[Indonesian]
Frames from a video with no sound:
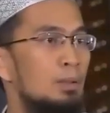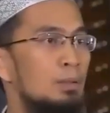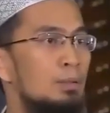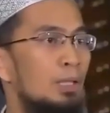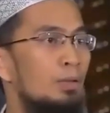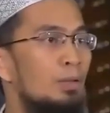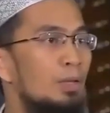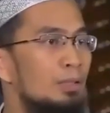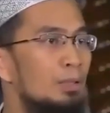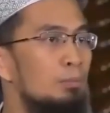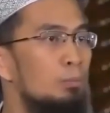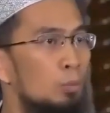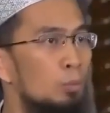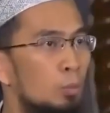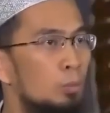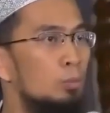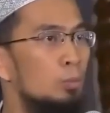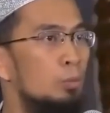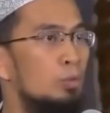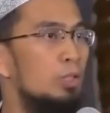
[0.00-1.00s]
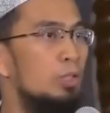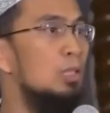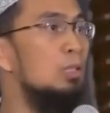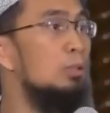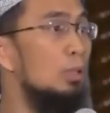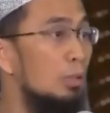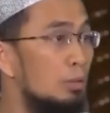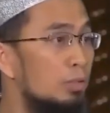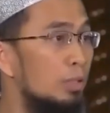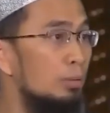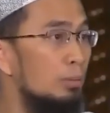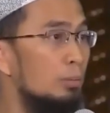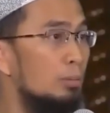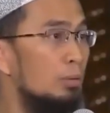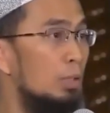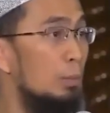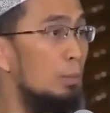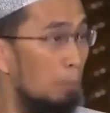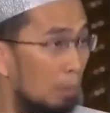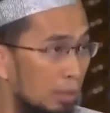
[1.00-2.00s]
Ternyata burung dulu jadi intelijen,
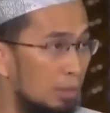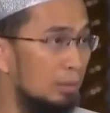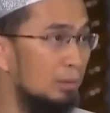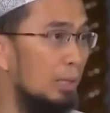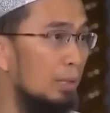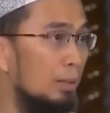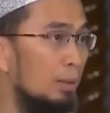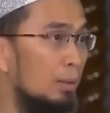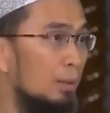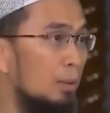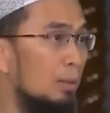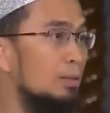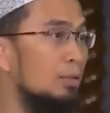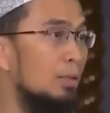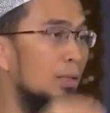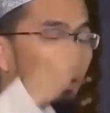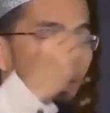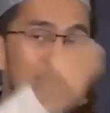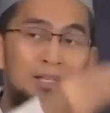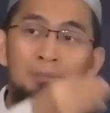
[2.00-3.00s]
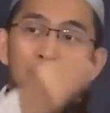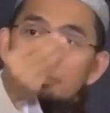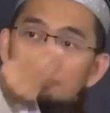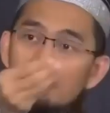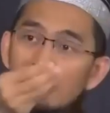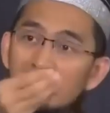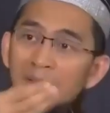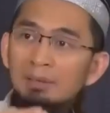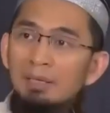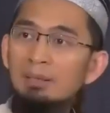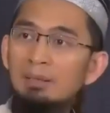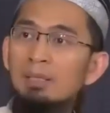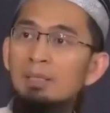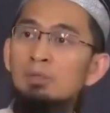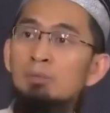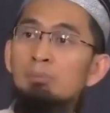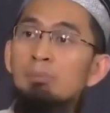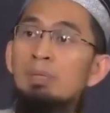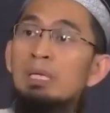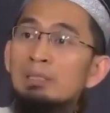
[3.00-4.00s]
jadi pengintai. Sekarang yang manfaatkan
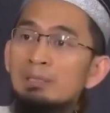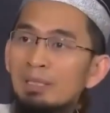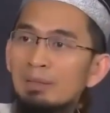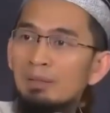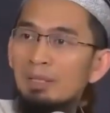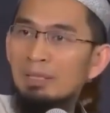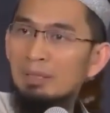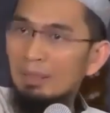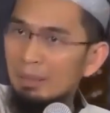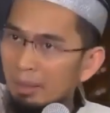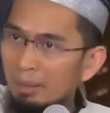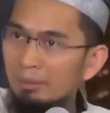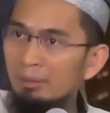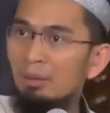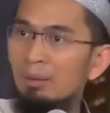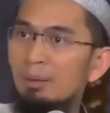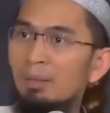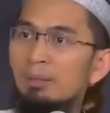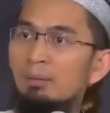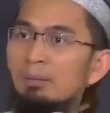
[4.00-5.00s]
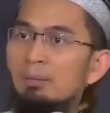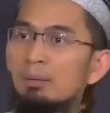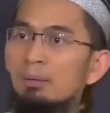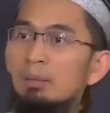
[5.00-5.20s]
itu militer dari kalangan yang lain.